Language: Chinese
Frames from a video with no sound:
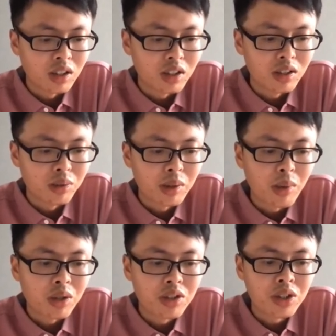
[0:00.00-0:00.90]
呃，为了
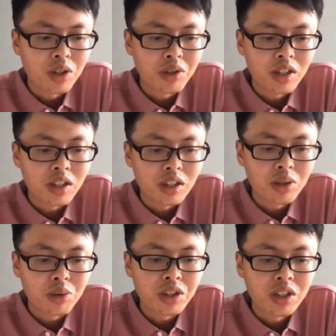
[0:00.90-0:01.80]
保证交易的一个
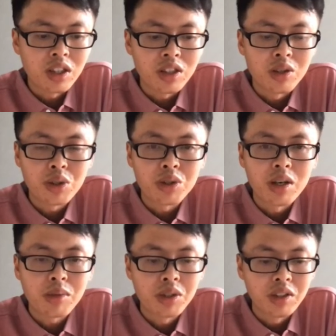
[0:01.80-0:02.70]
用户体验，要求
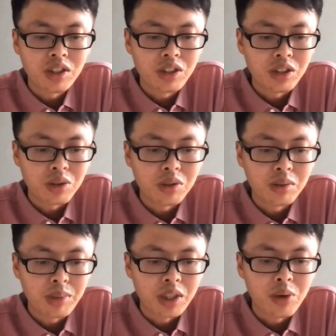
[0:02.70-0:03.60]
M Q 能提供
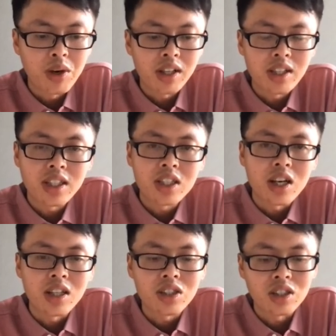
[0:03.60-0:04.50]
平滑的一个
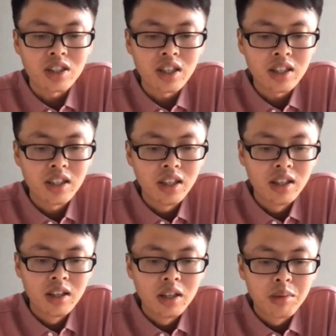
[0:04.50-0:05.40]
响应时间，
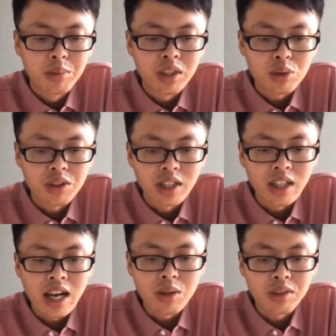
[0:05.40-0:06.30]
不能存在
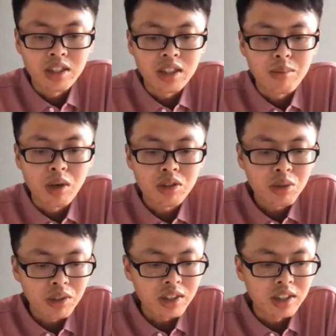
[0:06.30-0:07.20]
太多的一个毛刺
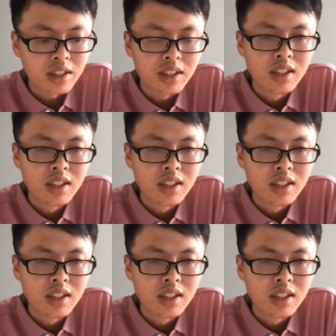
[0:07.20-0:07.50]
问题。